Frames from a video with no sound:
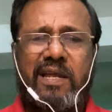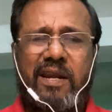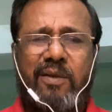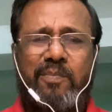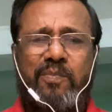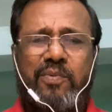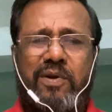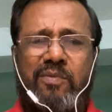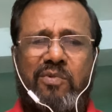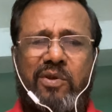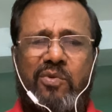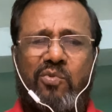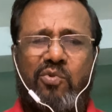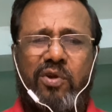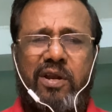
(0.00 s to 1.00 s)
இறப்பு
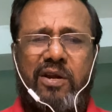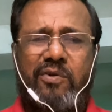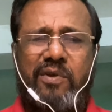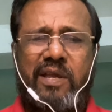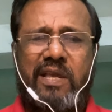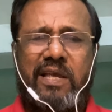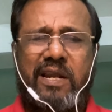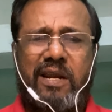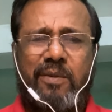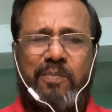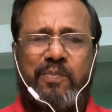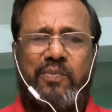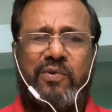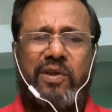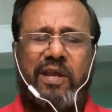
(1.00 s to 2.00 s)
நம்மளுடைய உடலினுடைய
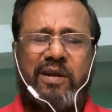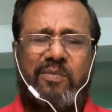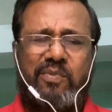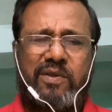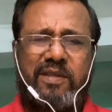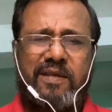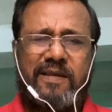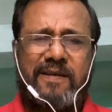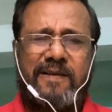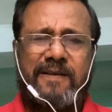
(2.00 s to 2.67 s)
இறப்பு என்பது